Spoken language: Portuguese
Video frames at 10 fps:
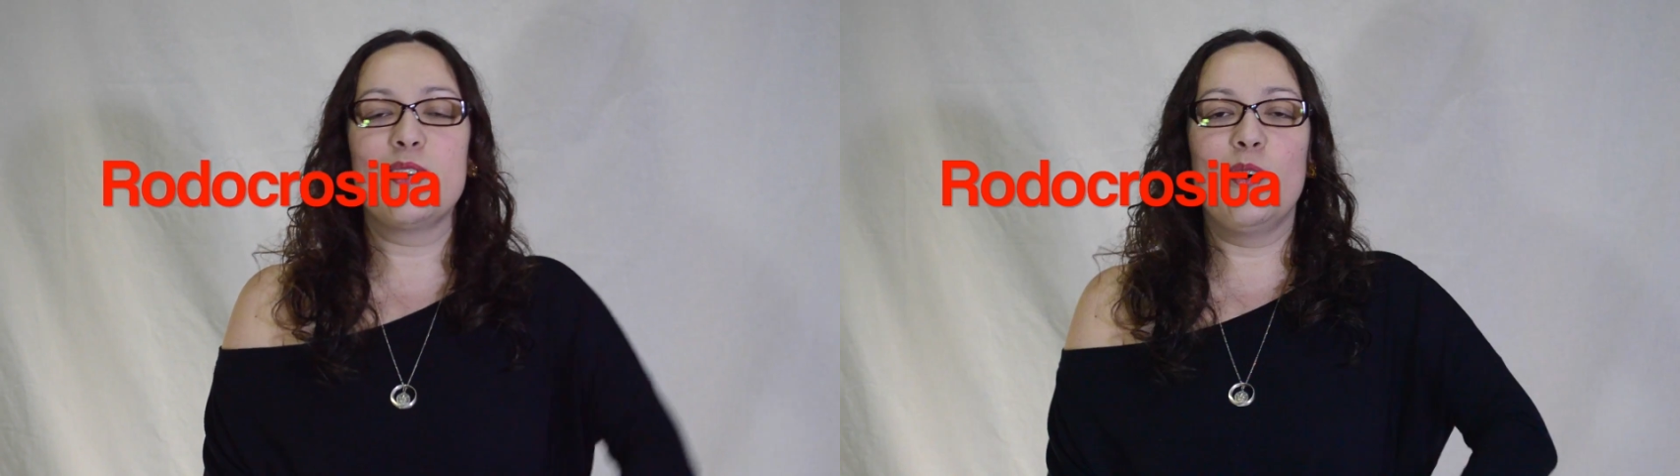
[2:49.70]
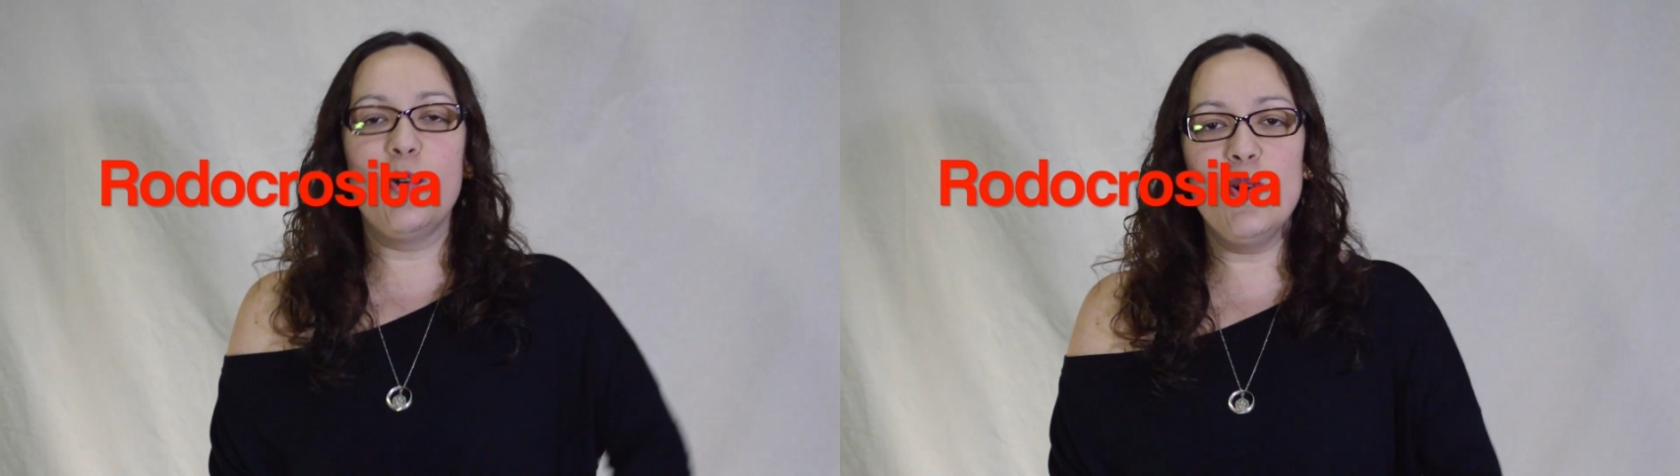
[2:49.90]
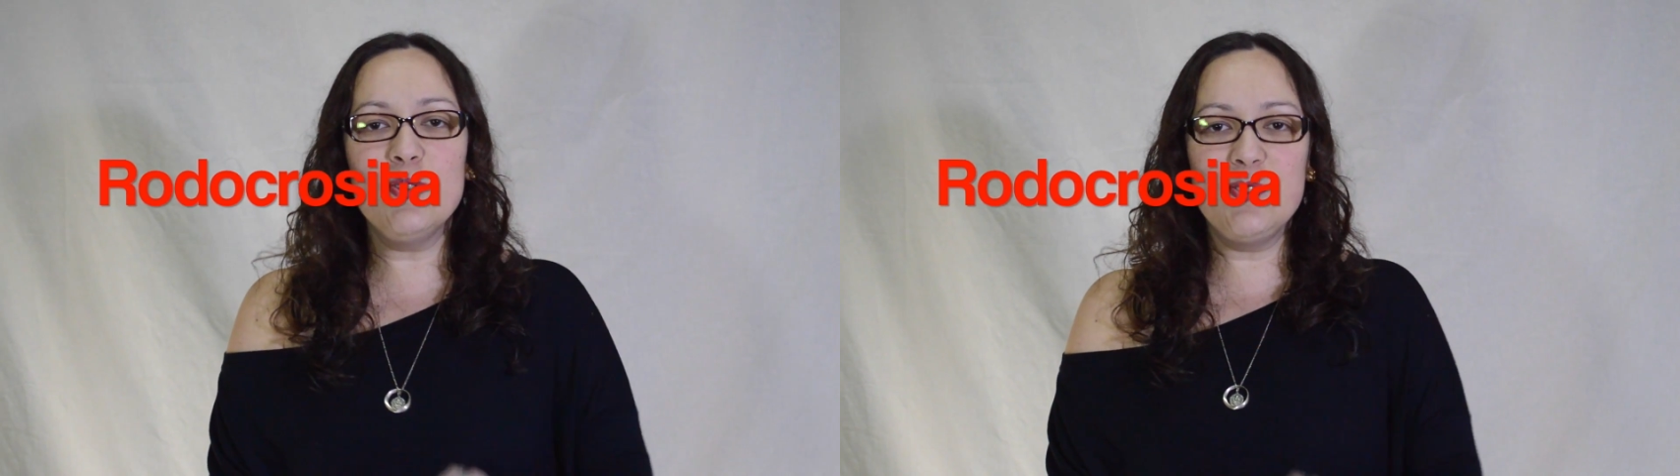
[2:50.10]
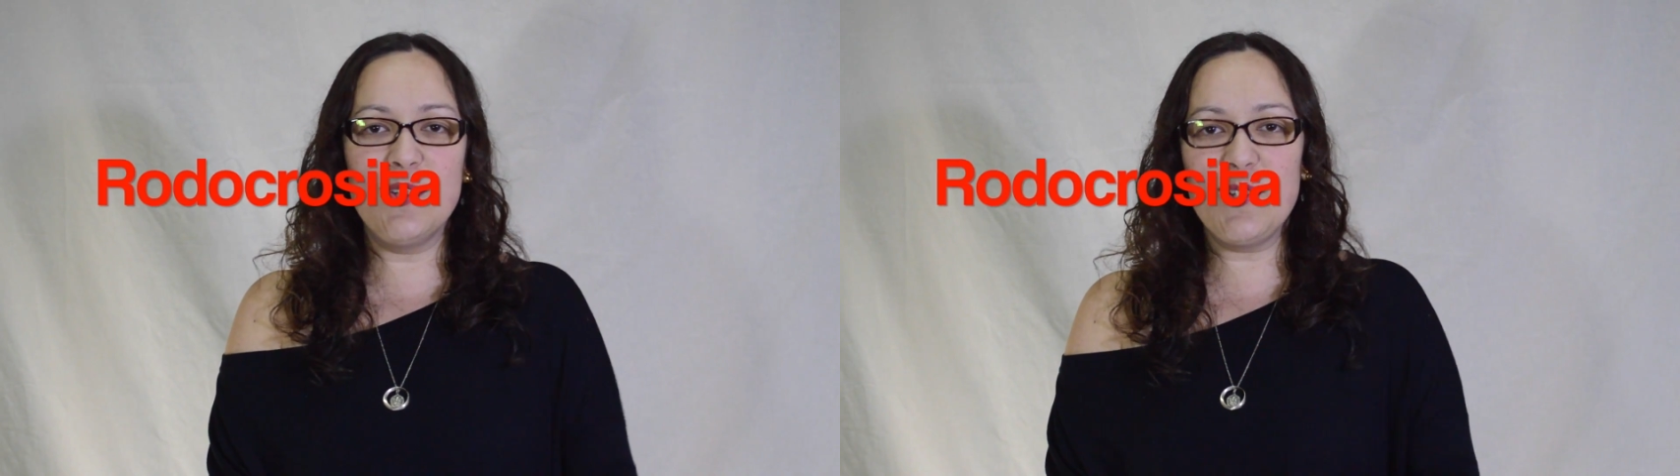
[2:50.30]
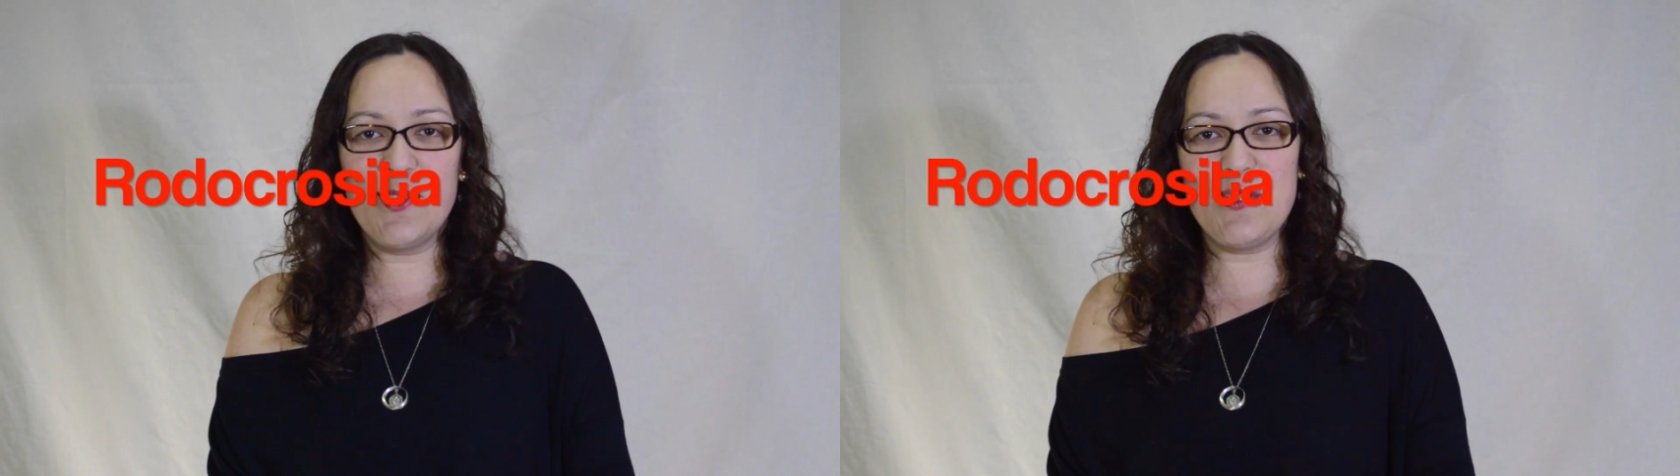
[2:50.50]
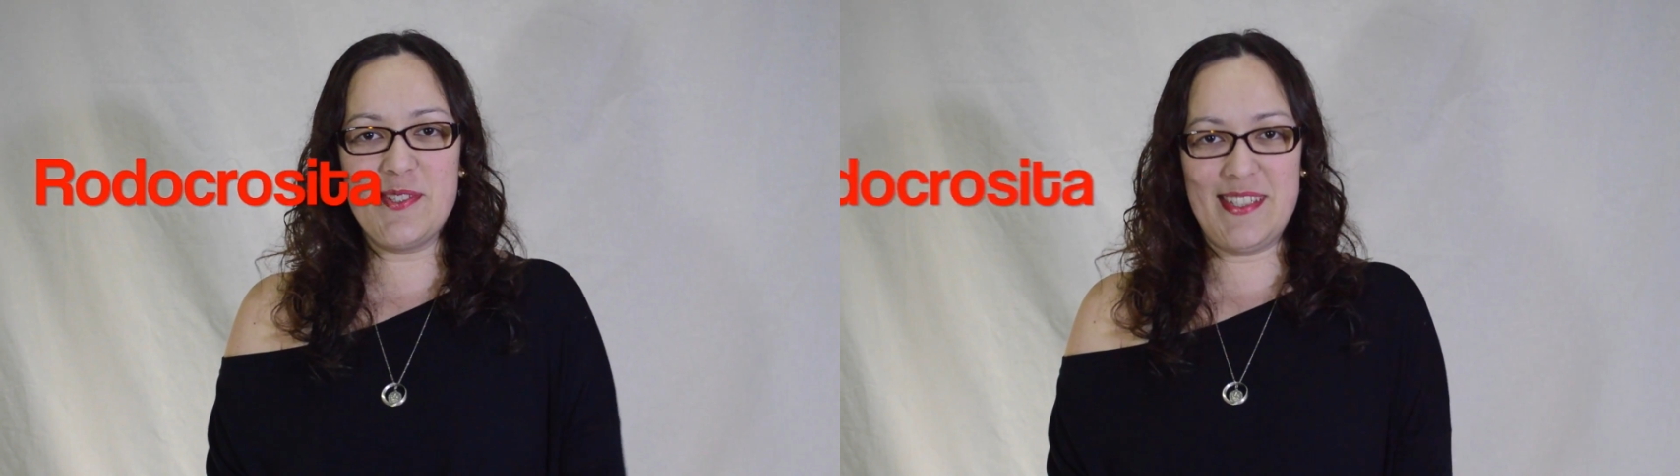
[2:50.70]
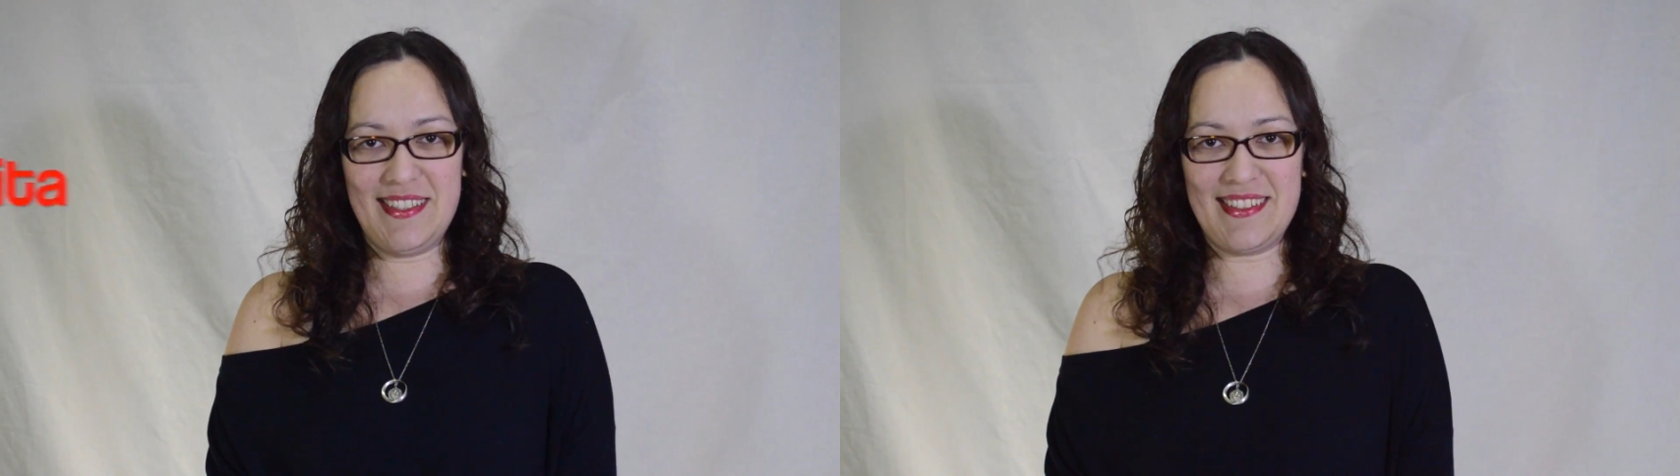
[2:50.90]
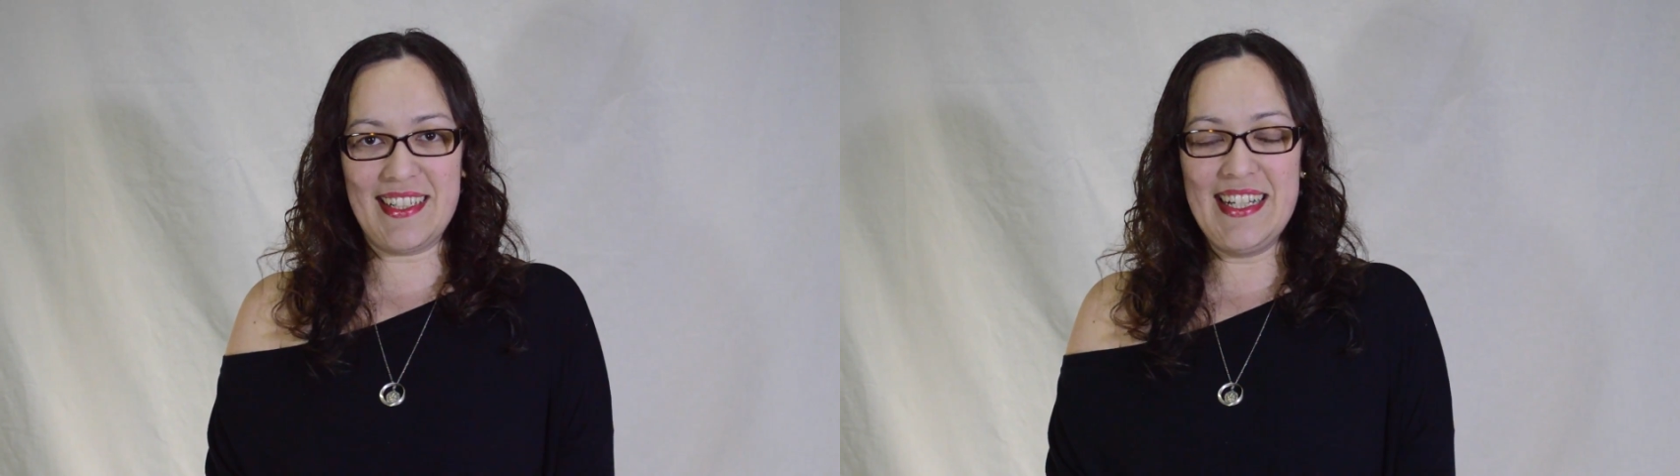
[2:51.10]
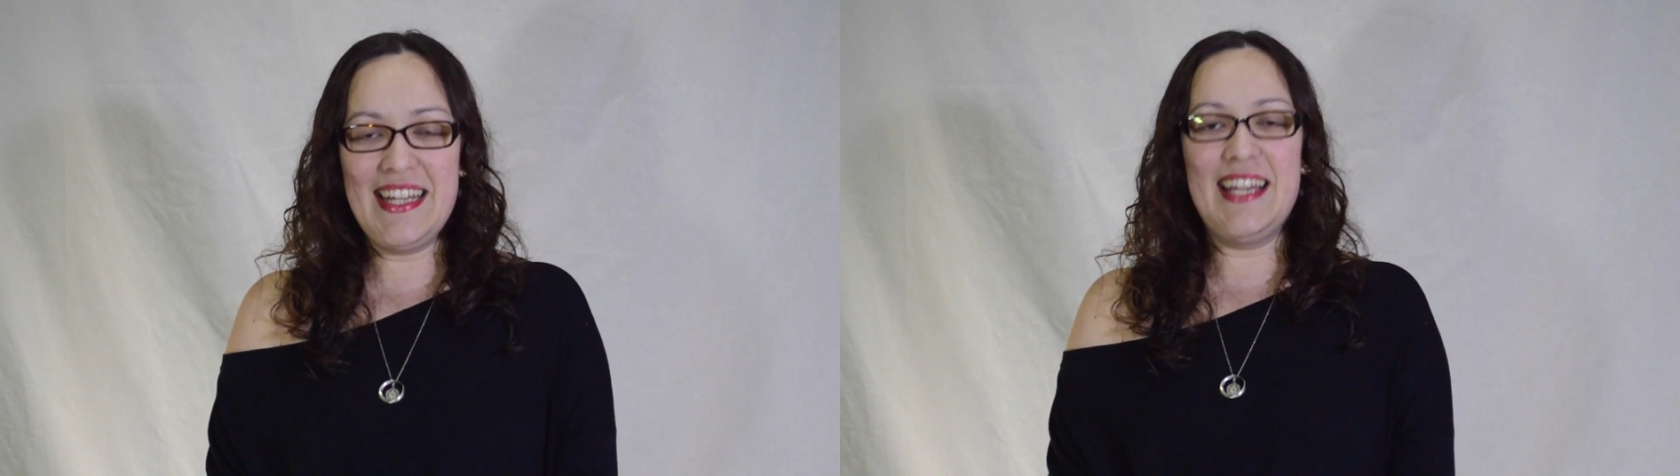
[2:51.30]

Rodocrosita